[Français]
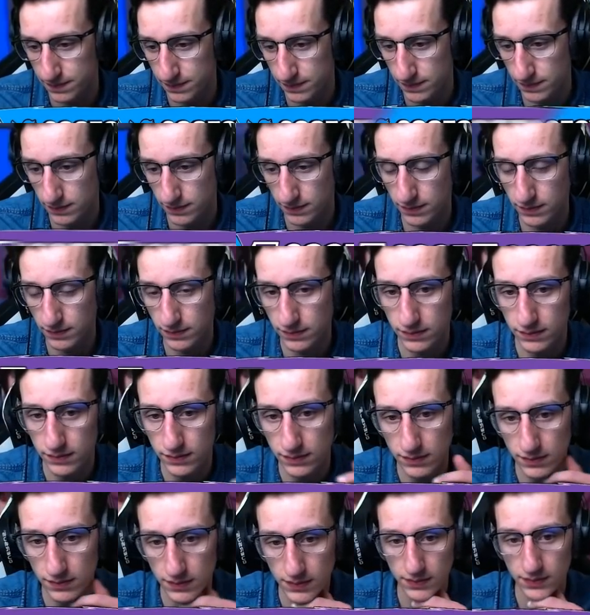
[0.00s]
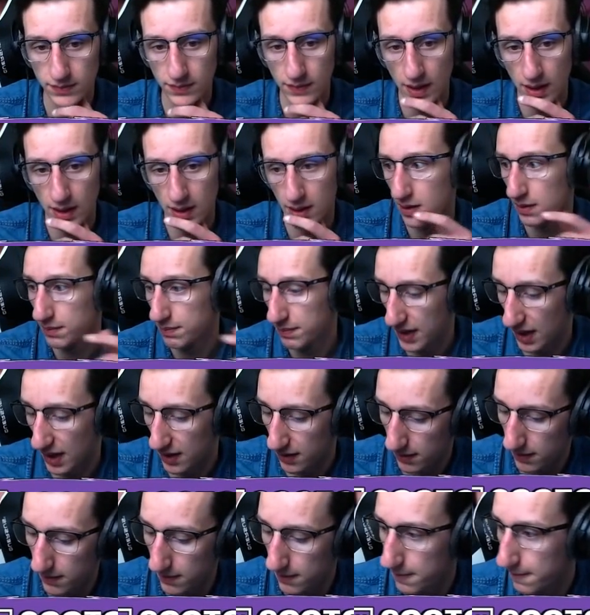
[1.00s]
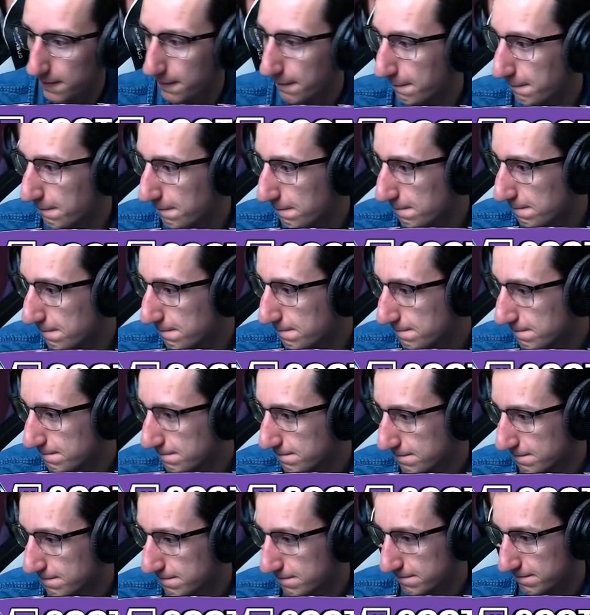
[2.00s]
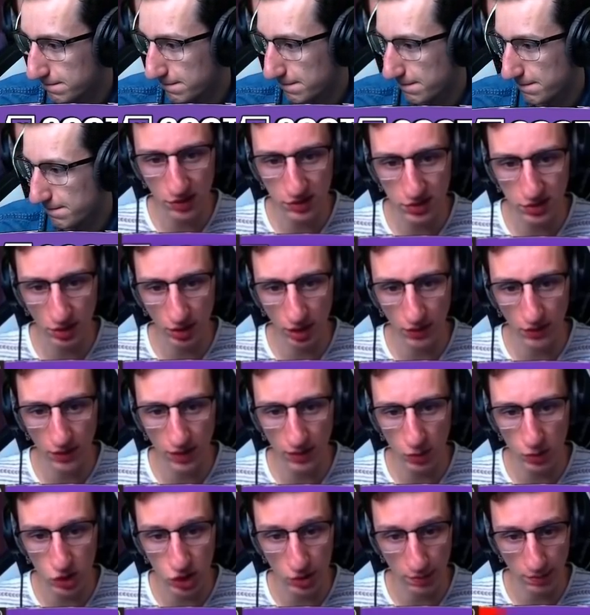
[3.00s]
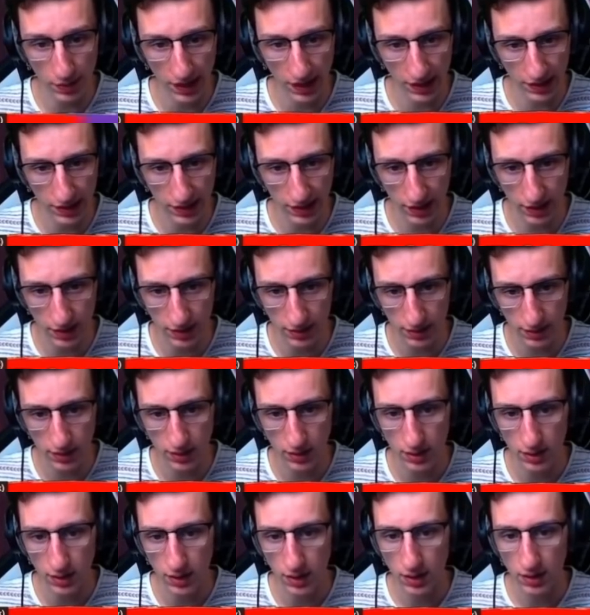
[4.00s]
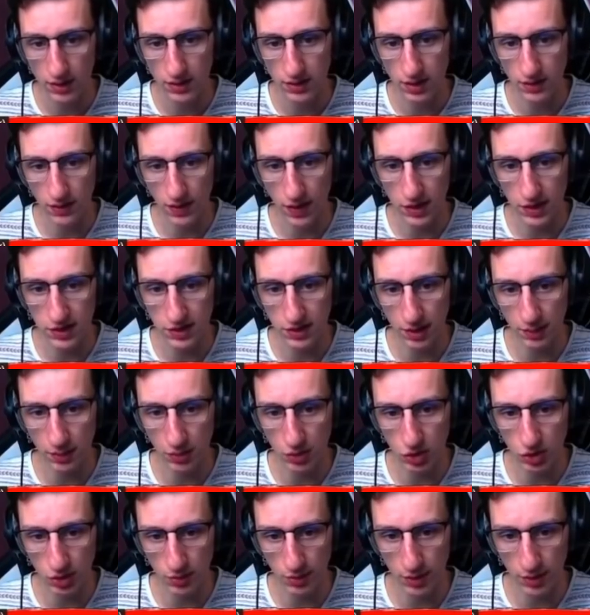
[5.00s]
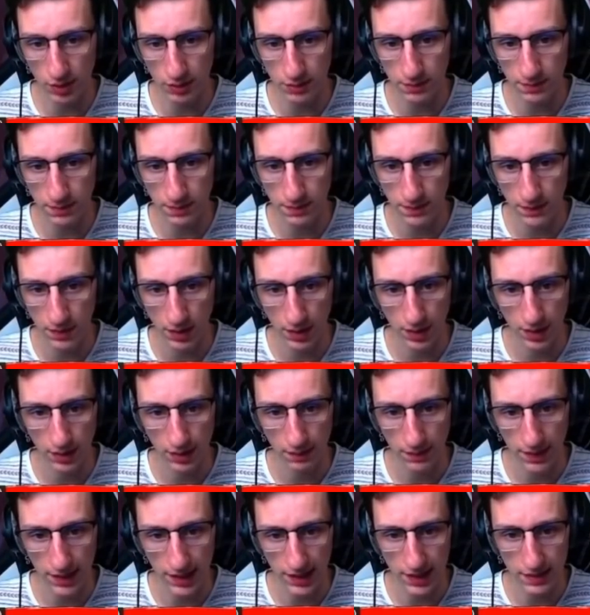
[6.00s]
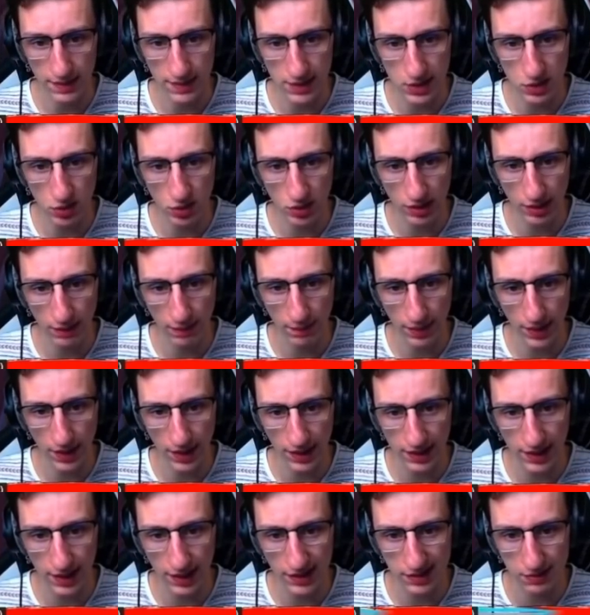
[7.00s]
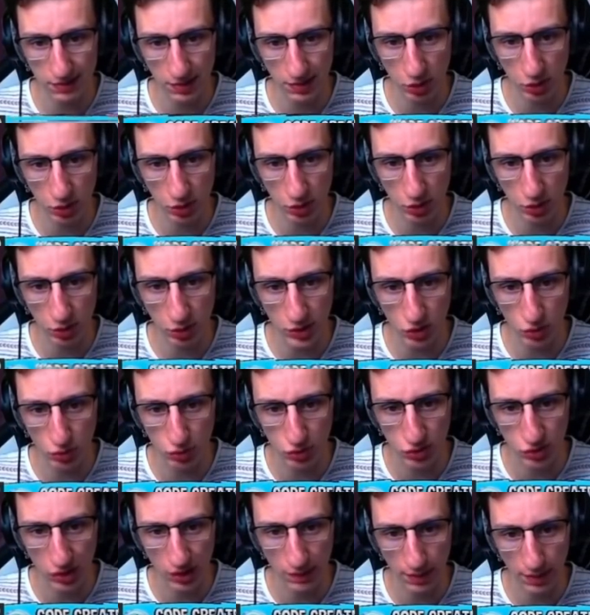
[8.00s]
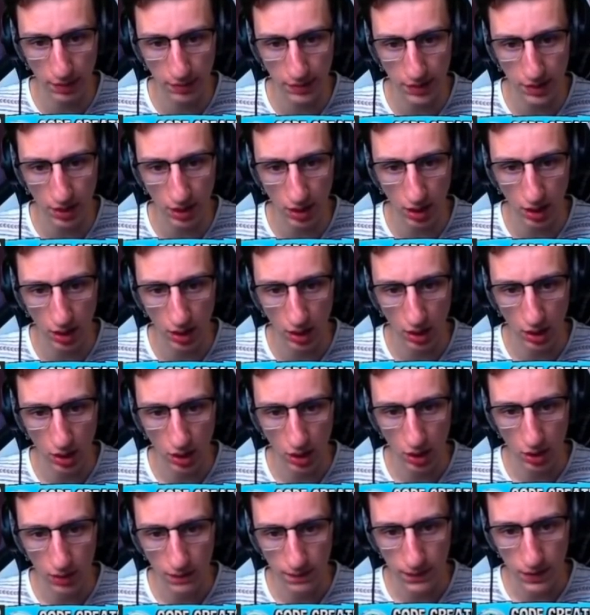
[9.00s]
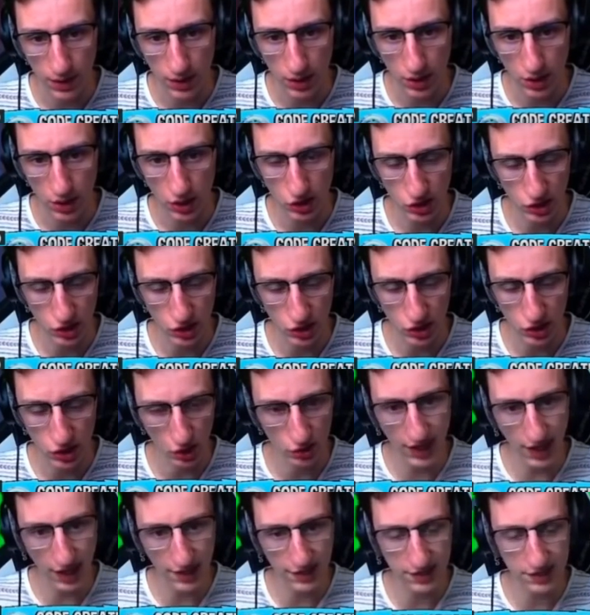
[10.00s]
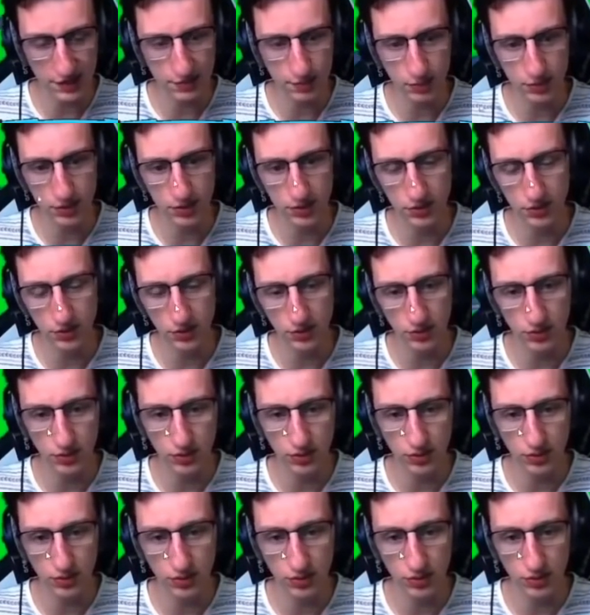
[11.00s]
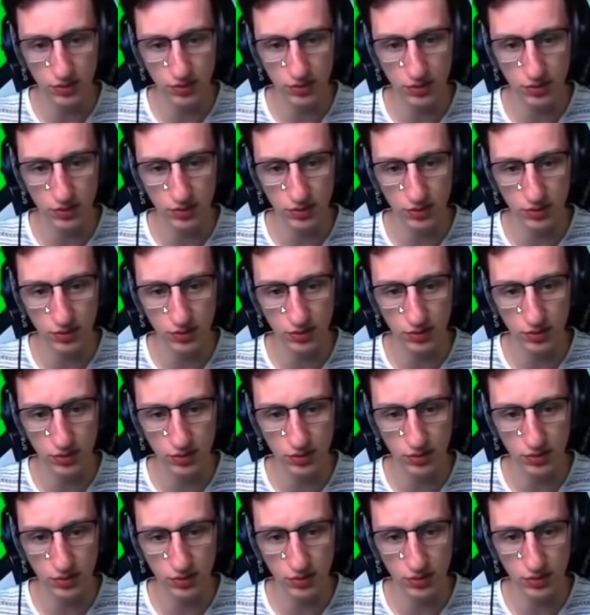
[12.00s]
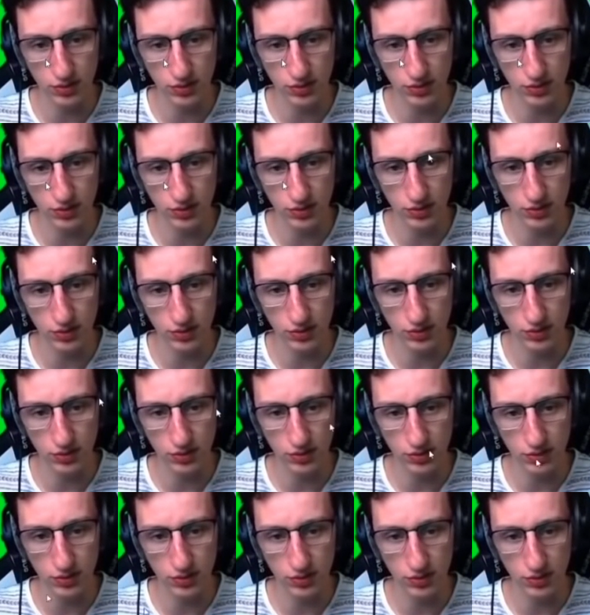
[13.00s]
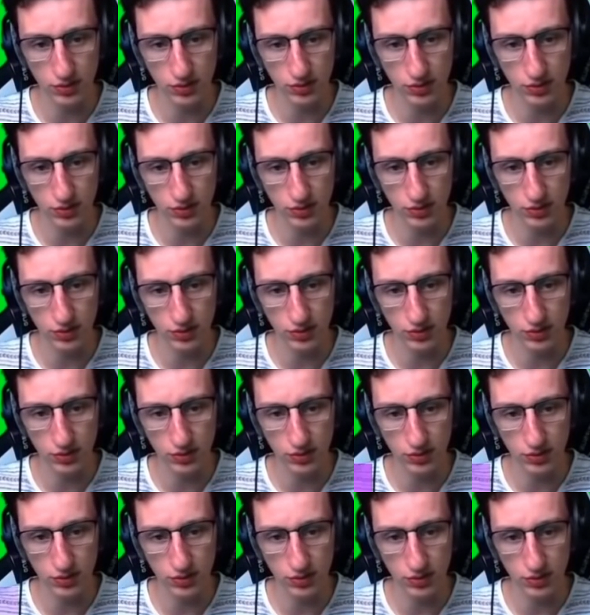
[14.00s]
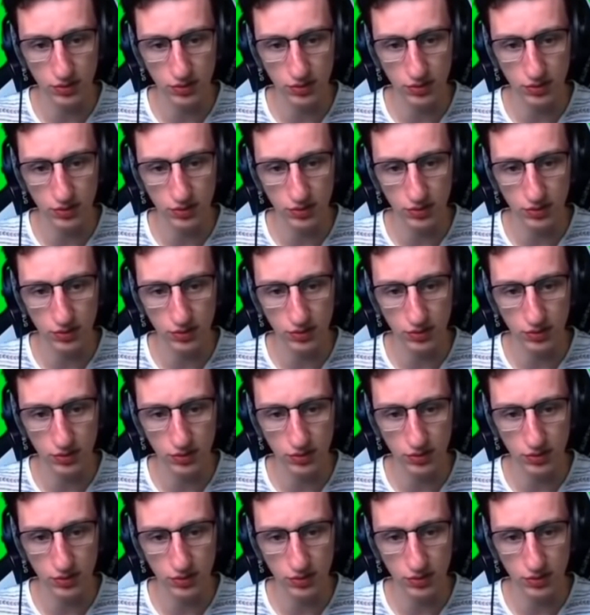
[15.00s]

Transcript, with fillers: Deuxième scar, non Une deuxième carte. Hein. Merde. Euh, Peut-être petite inconvénient, parce qu'en vrai, moi j'aime bien la K. Ça va, c'est une arme que j'aime bien. Mais imaginons que t'aimes pas la casse c'est peut-être dommage que le bouseux il ait pas mis euh, genre une scar à disposition. Ouais, mais la scar en fait, faut deux, faut deux coups pour détruire le truc, du coup c'est pas rentable.